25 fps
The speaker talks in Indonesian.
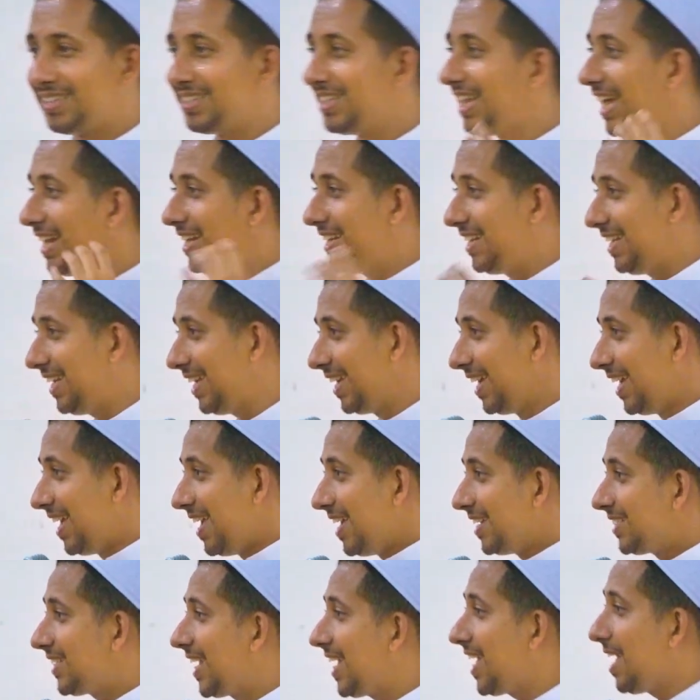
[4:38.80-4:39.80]
Jadi
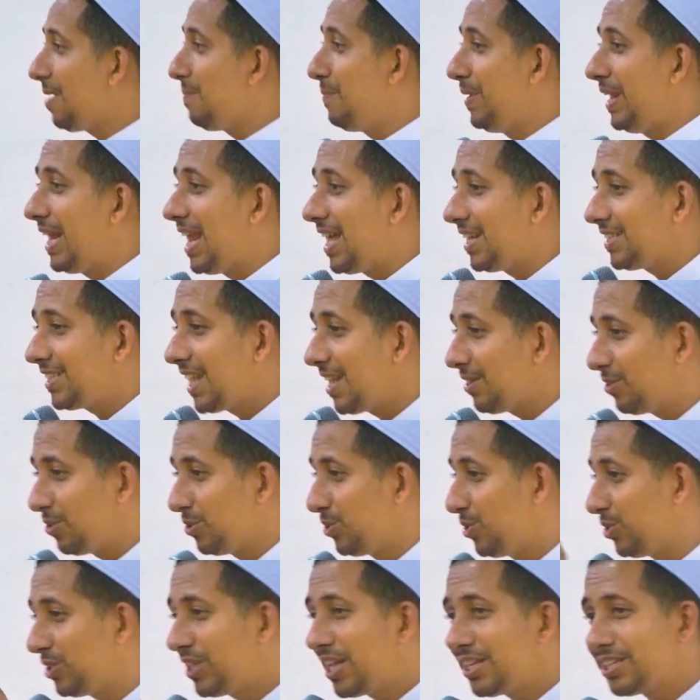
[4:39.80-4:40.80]
saya bilang
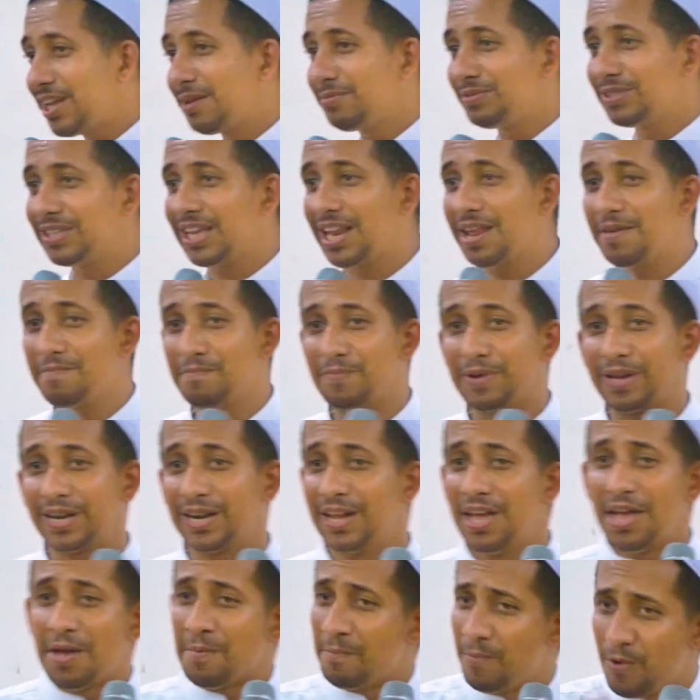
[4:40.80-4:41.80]
satu juta
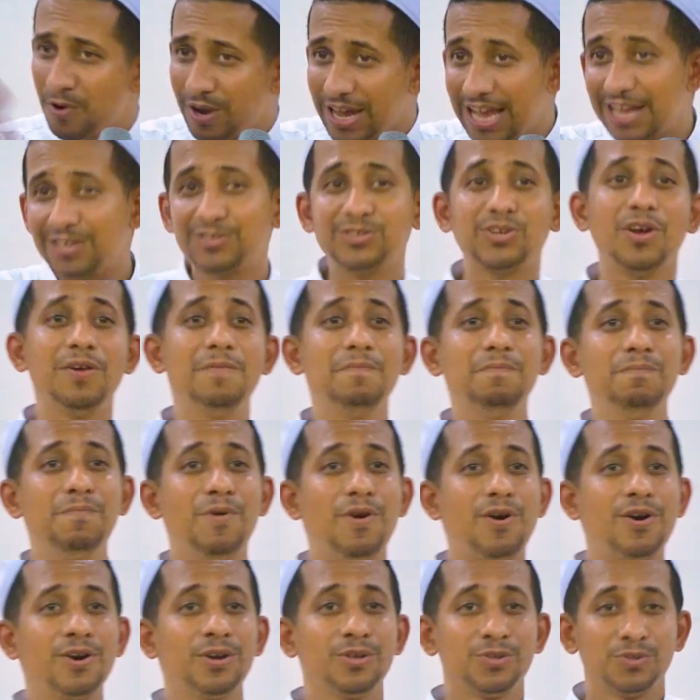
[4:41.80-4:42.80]
subscriber bukan
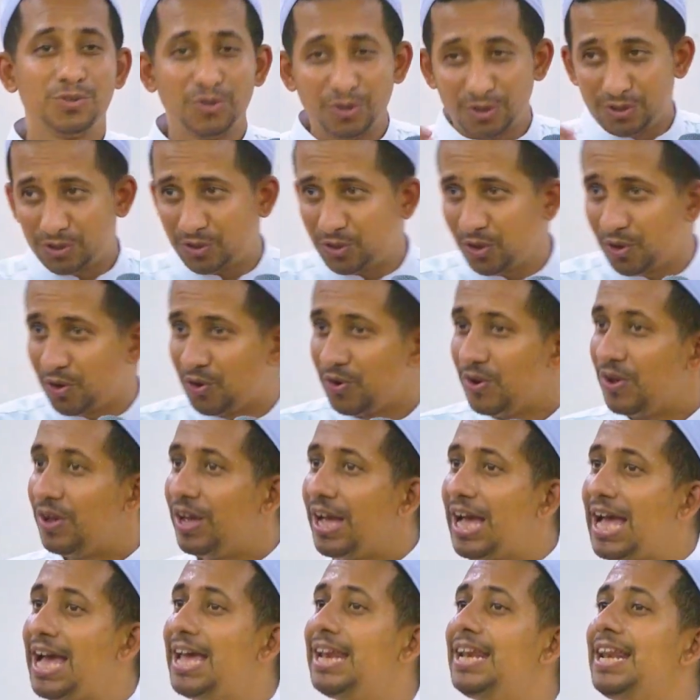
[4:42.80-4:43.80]
sombong, justru
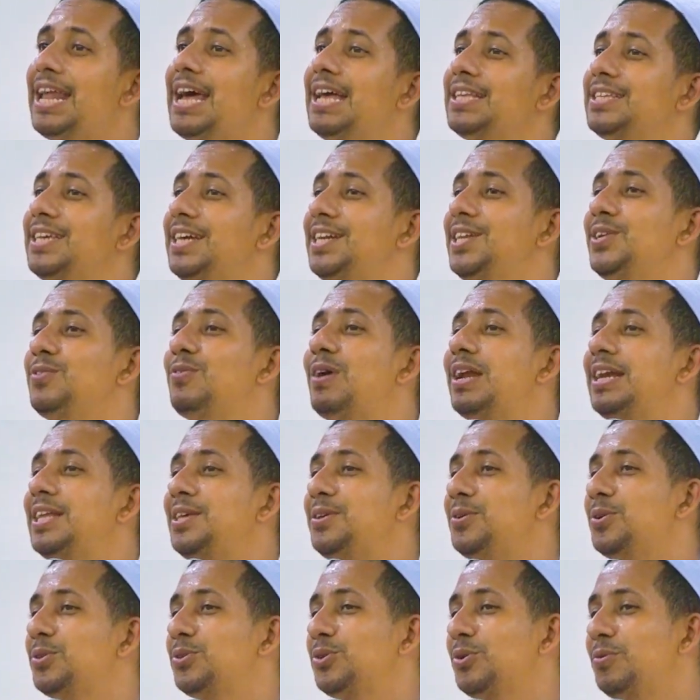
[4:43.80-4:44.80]
halah jadi
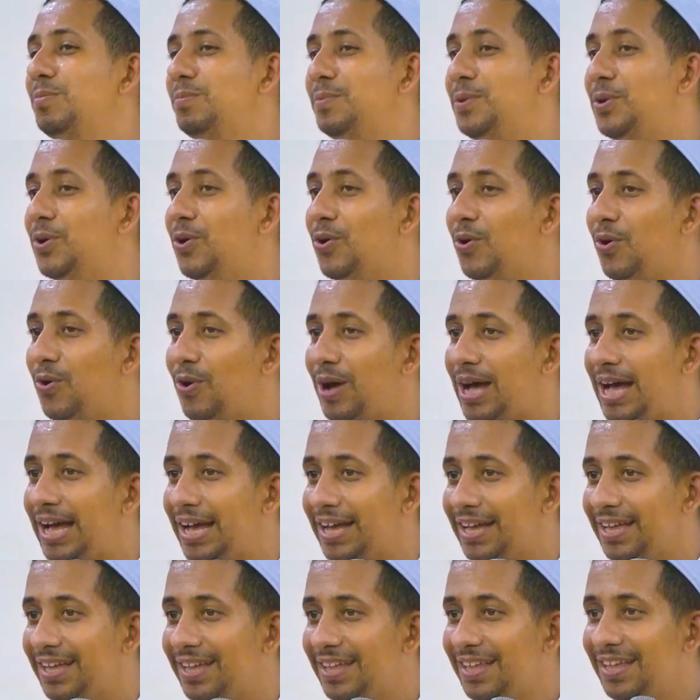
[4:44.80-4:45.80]
wali YouTube
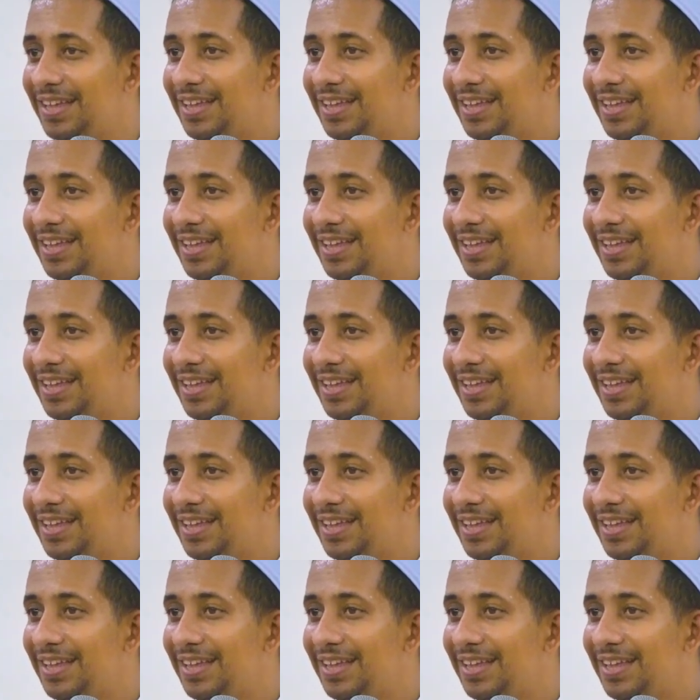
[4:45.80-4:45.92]
doang.